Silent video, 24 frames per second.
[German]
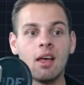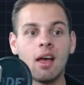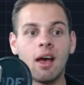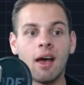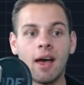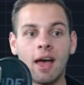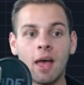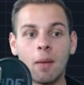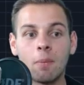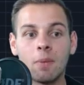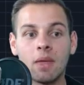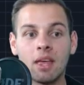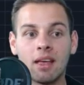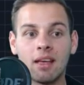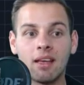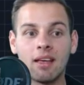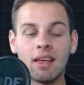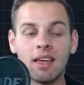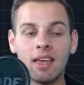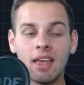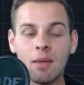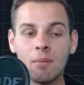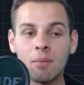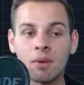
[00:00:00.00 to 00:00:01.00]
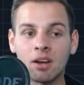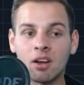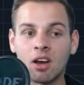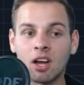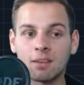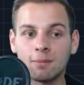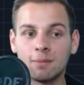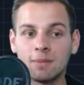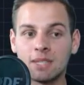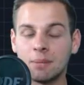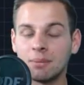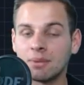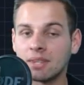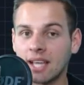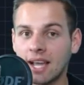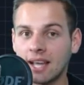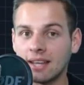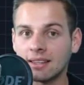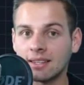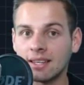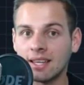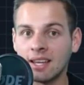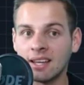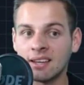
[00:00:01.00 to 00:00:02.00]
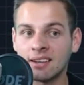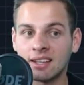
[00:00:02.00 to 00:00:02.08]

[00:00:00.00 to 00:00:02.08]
ähm, immer noch mit dem Trend gehen.